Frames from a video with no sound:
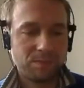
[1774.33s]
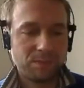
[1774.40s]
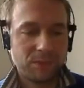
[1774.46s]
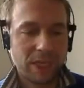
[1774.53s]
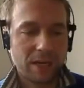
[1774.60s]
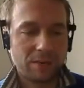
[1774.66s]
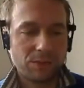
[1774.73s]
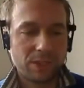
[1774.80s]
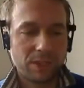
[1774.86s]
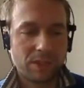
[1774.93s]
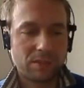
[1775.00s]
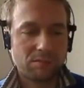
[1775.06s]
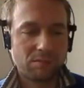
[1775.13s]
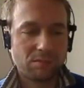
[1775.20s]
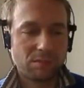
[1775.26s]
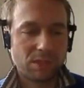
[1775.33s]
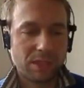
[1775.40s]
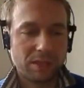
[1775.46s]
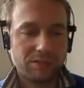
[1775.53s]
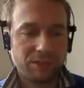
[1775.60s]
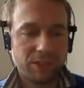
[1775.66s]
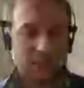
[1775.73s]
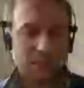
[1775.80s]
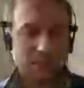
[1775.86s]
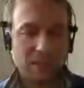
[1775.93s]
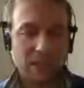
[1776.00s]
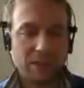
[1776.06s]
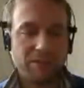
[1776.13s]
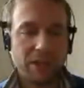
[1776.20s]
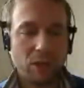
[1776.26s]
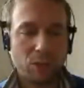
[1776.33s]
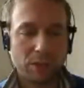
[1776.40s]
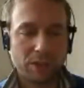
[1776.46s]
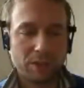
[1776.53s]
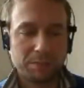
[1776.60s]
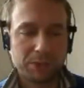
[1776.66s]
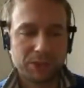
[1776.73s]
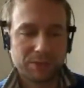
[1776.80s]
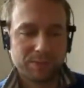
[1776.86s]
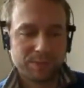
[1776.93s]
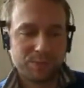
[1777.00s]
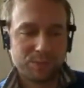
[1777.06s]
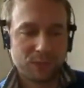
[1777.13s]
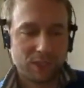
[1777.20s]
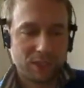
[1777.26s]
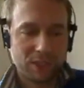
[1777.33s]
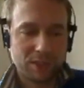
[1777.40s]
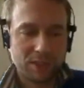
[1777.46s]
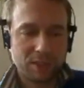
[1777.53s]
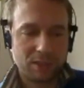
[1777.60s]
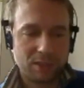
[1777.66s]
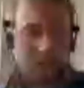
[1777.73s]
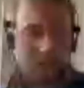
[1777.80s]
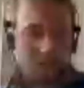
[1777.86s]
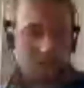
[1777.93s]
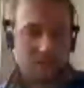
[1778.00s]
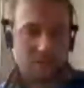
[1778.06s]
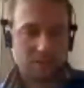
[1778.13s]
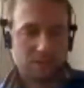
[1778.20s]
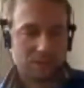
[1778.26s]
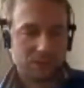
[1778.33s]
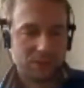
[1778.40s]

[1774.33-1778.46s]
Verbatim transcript: ja, sehr, sehr viele Entwicklungen gibt. Genau.